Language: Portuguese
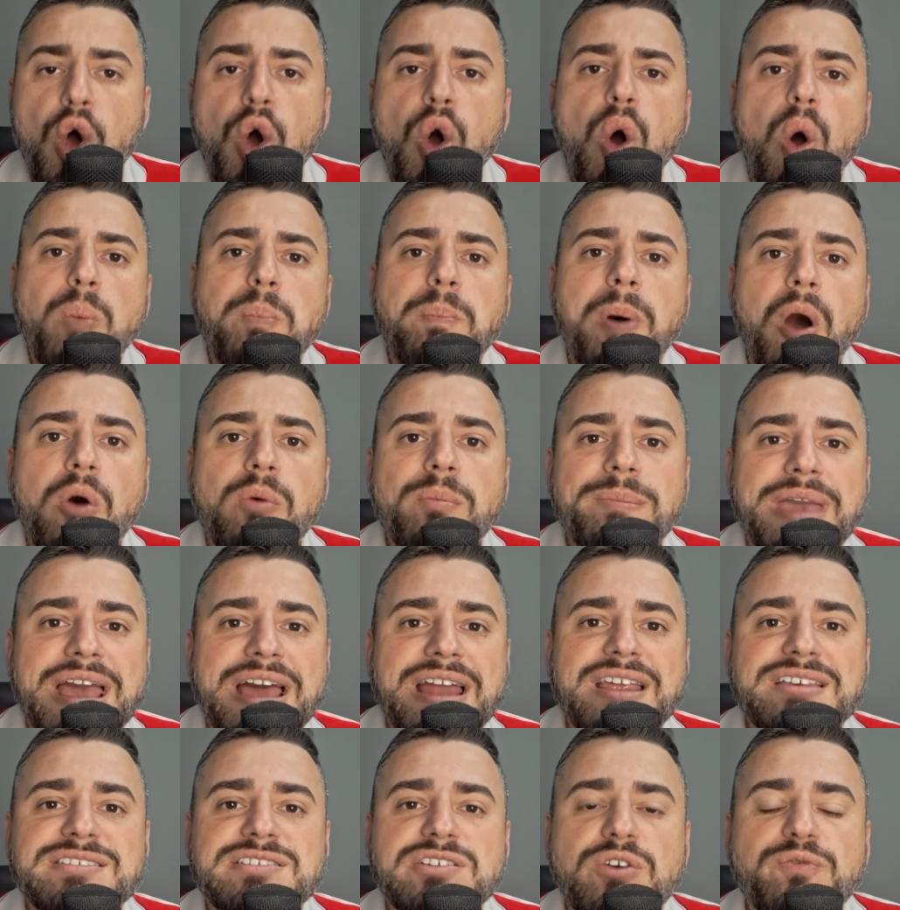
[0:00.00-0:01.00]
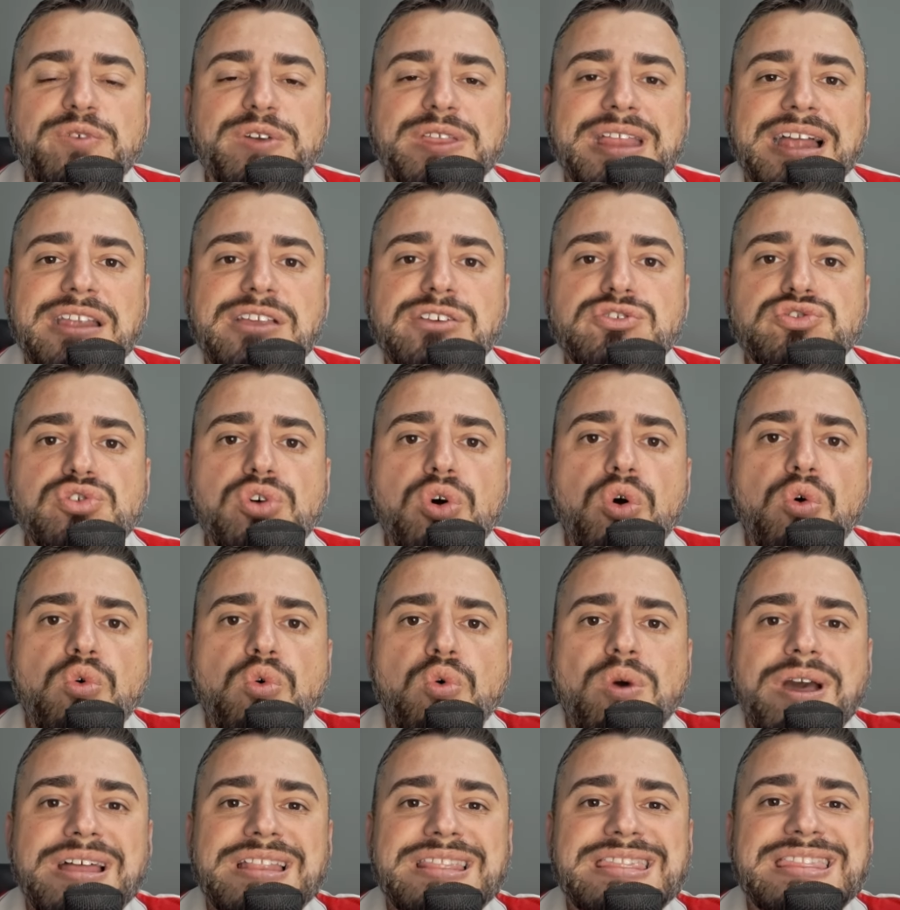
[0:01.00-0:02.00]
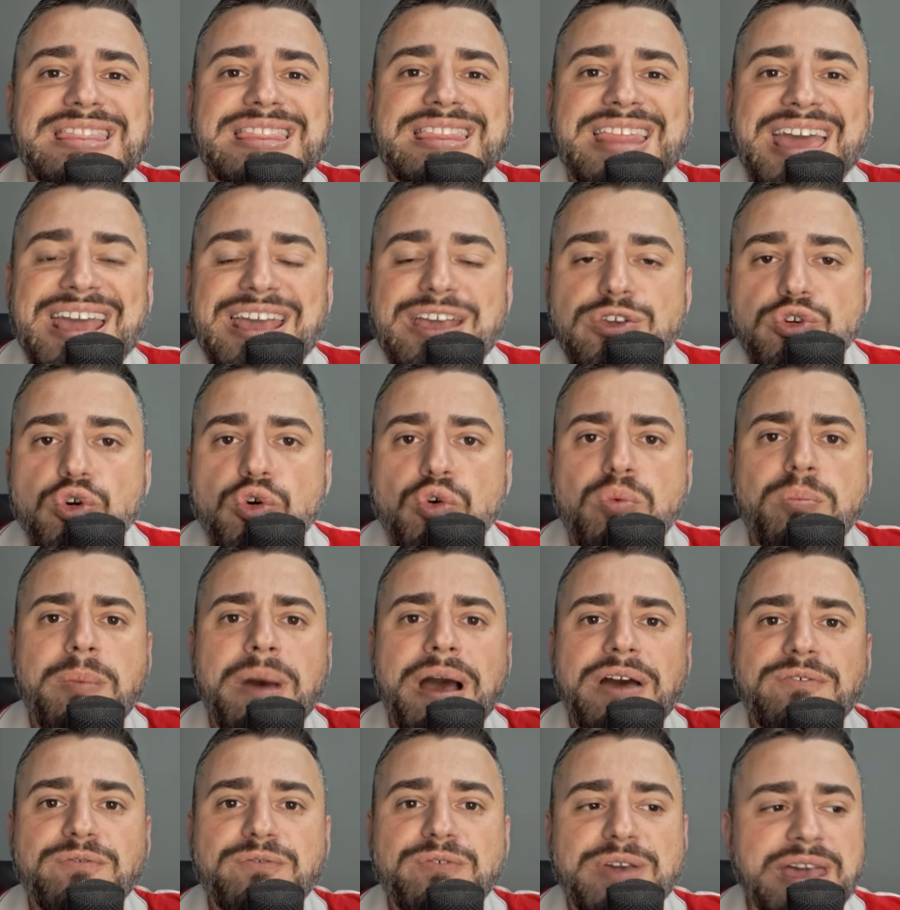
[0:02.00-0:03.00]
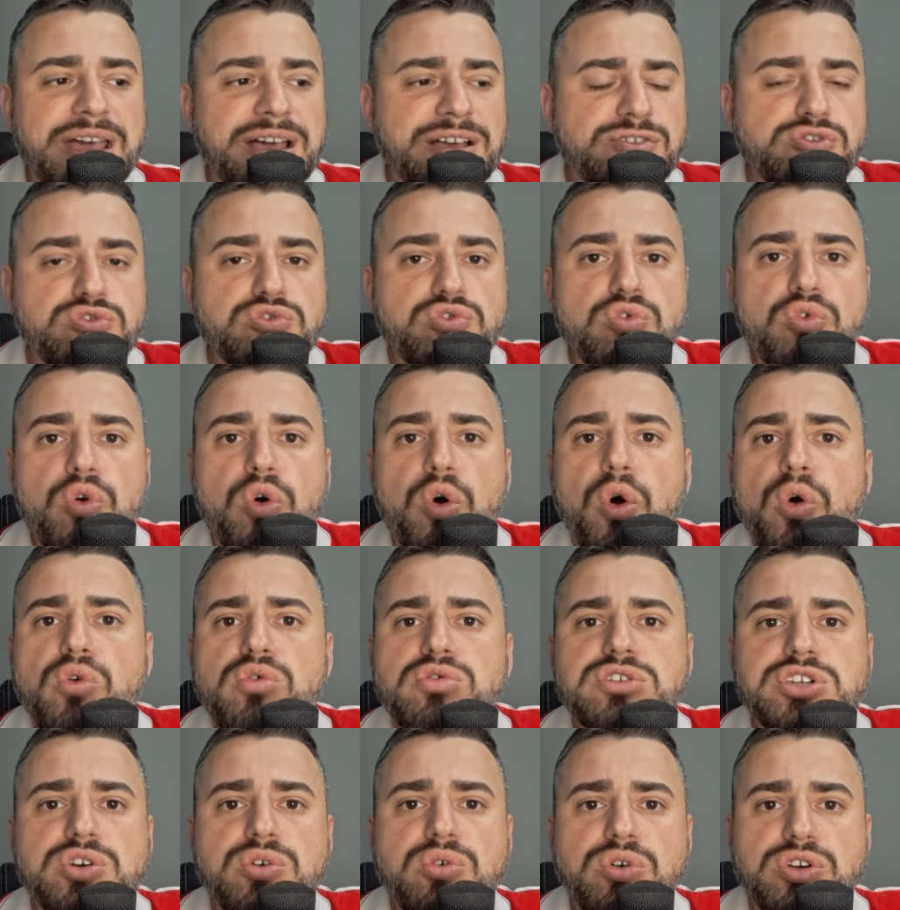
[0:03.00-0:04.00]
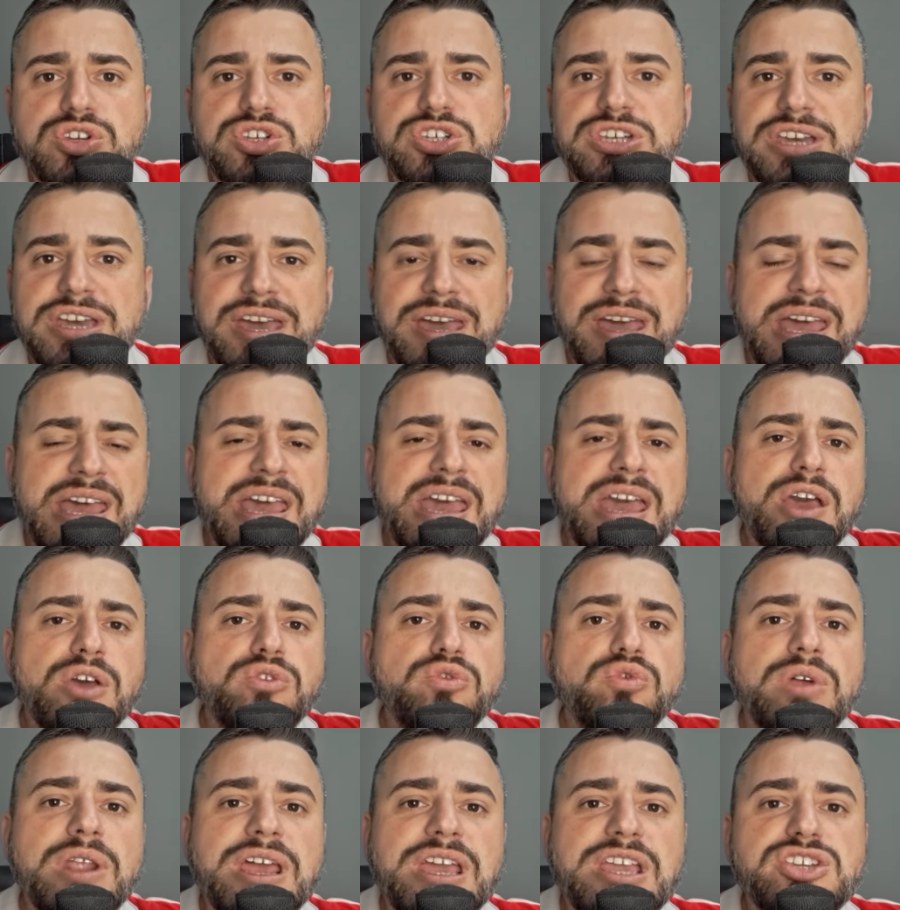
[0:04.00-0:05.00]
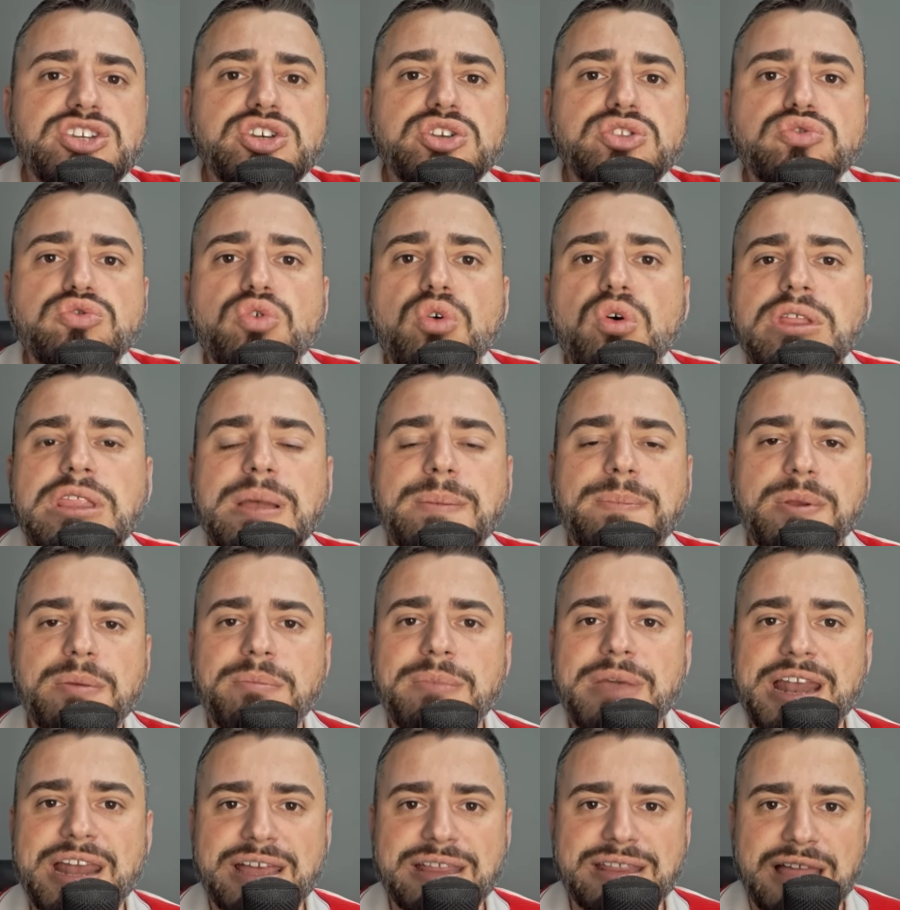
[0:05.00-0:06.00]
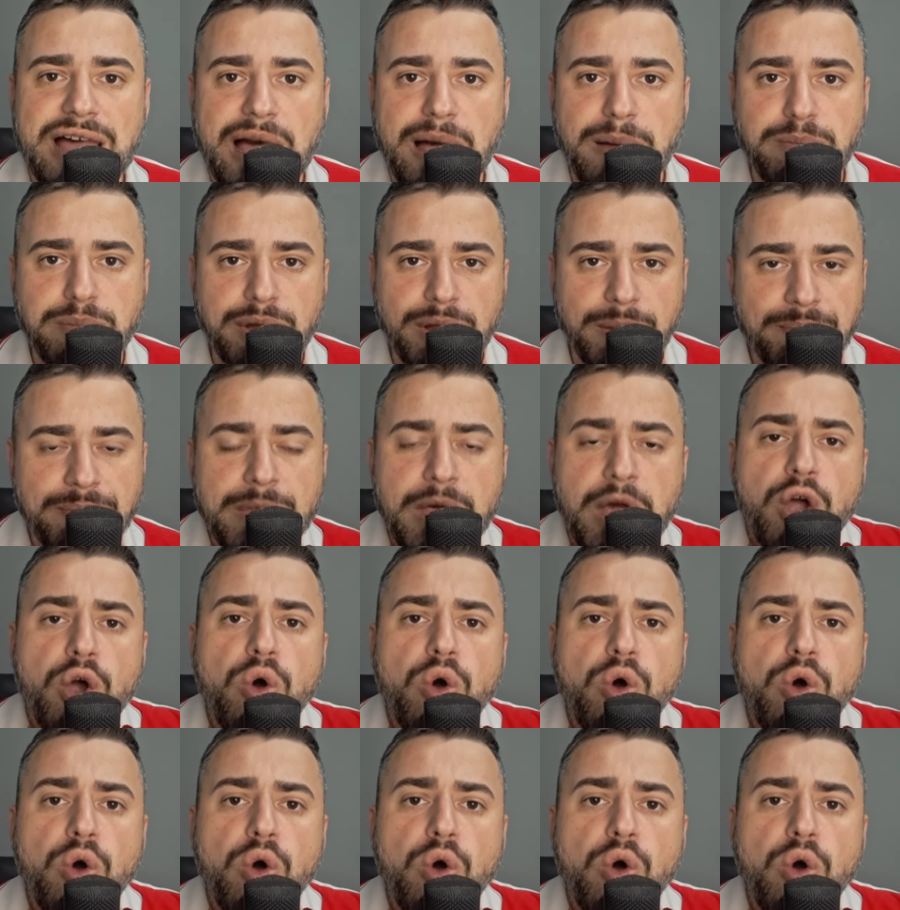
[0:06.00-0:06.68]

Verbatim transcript: O Palmeiras não finalizou nenhuma vez no gol de Rocher durante toda a primeira etapa.